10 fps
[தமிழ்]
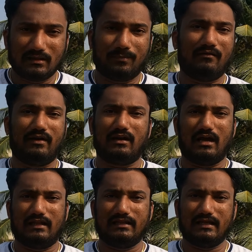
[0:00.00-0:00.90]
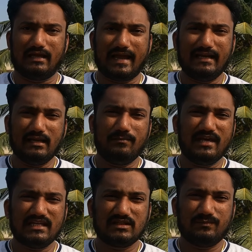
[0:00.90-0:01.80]
அந்த பவர் அந்த எயிட்டி
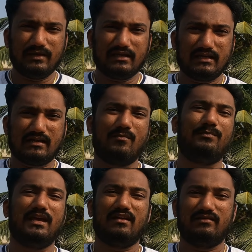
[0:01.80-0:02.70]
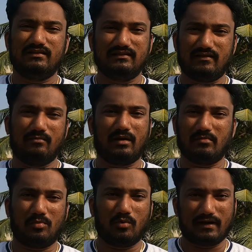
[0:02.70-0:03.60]
பிஹெச்பிக்கு கம்மியாக வந்து திரும்ப
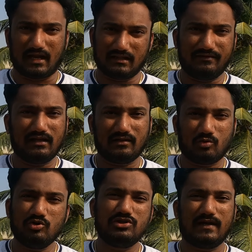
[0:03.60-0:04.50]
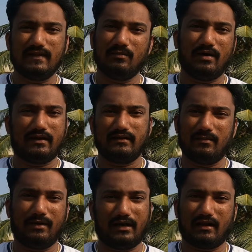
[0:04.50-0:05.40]
நம்ம போவேனா அதை விட கொஞ்சம் அதிகமாக
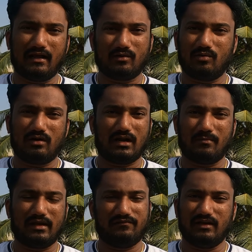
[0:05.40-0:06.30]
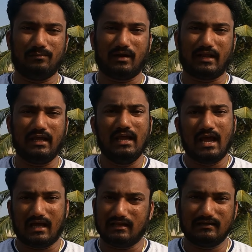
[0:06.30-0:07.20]
இருந்தால் பெட்டராக இருக்கும்ன்ற மாதிரி ஃபீல் பண்ணேன்
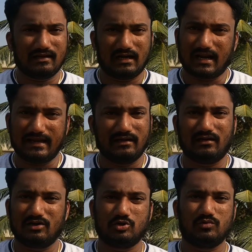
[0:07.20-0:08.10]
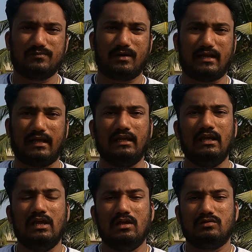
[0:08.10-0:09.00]
அதனால தான் நான் நைன் ஹண்ட்ரட் சூஸ் பண்ணேன்
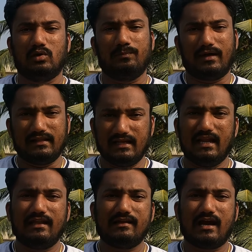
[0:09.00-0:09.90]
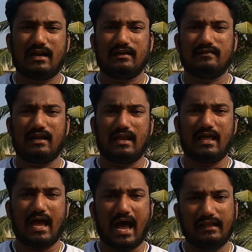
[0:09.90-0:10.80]
ஸோ இப்போ அது இல்லாத
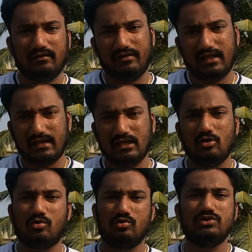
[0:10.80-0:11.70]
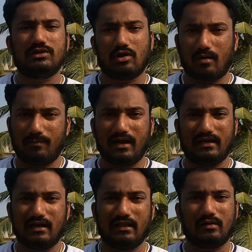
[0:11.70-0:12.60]
காரணத்தினால அதை விட இன்னும் கொஞ்சம் டாப்பாக
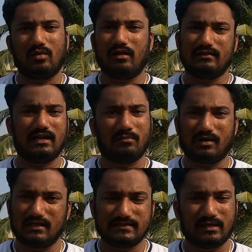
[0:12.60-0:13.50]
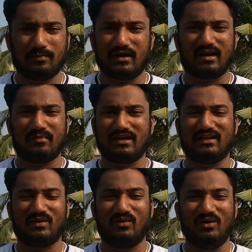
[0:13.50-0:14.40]
என்னென்ன இருக்கோ அதுதான் நம்ம கன்சிடர் பண்ணுற மாதிரி
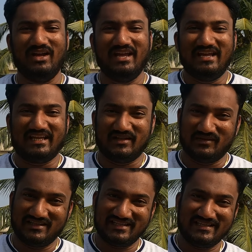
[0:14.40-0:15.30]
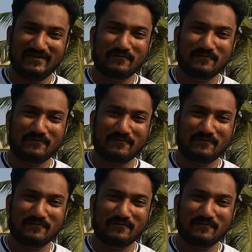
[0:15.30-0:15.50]
இருக்கும் இது வந்து